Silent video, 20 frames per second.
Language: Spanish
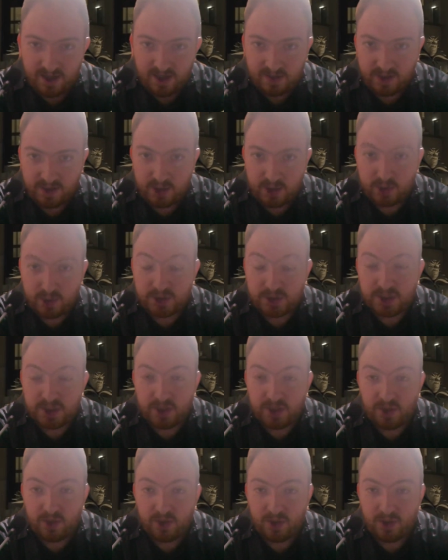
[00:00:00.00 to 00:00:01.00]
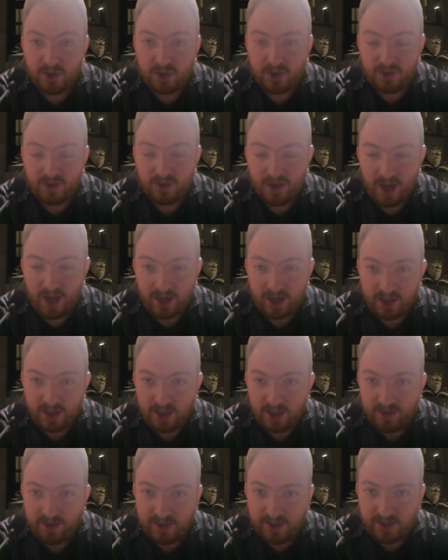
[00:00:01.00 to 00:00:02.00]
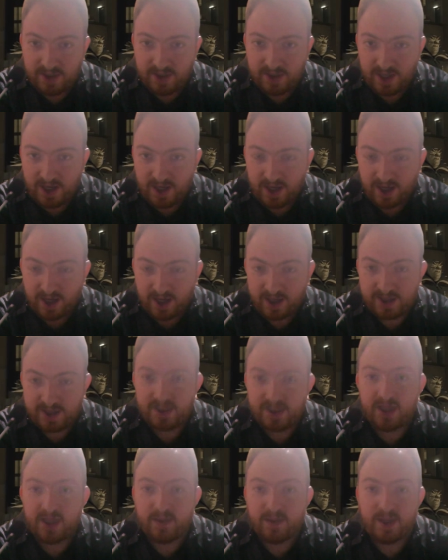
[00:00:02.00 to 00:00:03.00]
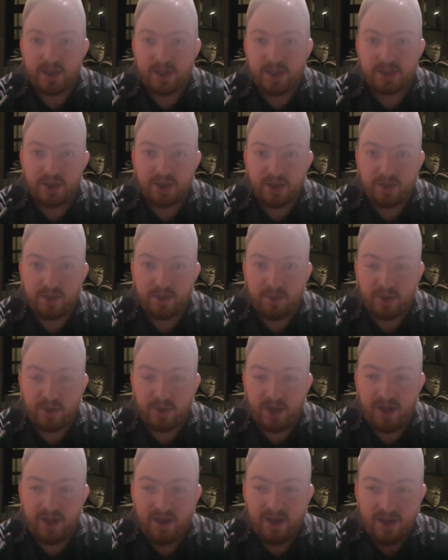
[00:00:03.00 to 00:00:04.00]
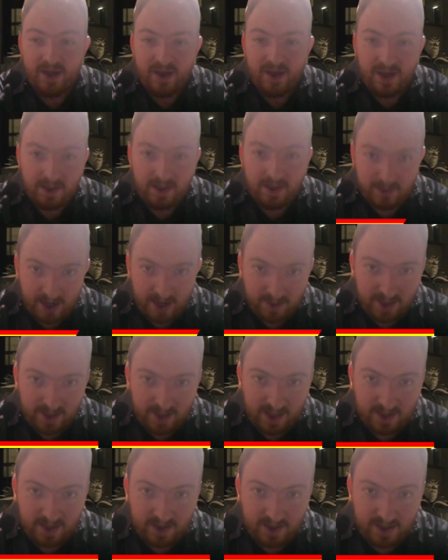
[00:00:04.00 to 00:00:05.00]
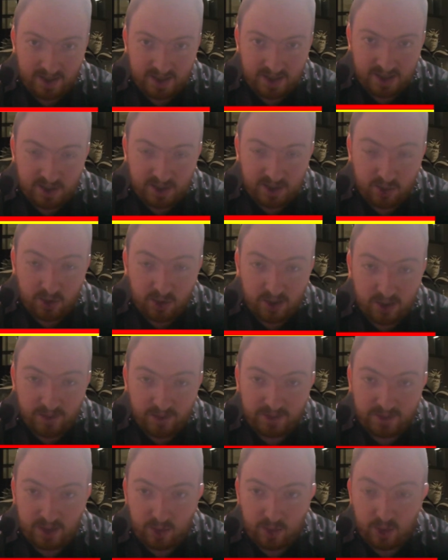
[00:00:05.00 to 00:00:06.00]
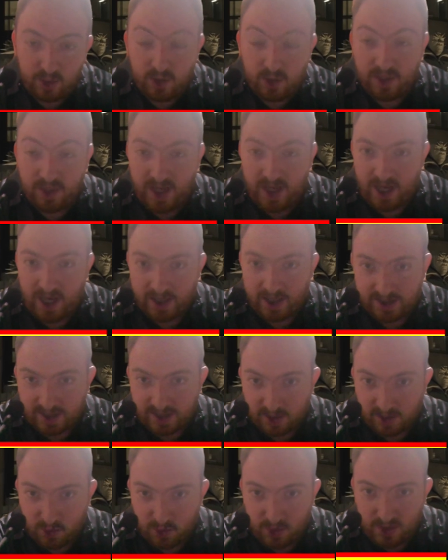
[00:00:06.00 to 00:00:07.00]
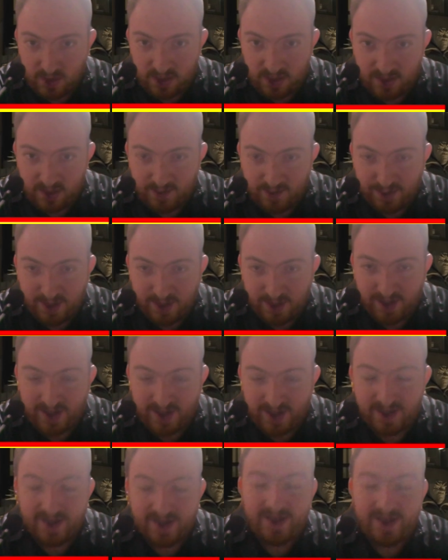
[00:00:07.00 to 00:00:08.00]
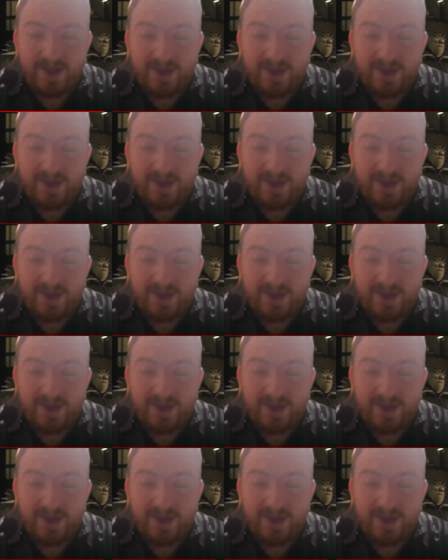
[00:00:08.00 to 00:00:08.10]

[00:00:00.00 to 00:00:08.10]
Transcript: Les mando un saludo aquí desde la Agencia de Variación Temporal para hablar del segundo capítulo de la segunda temporada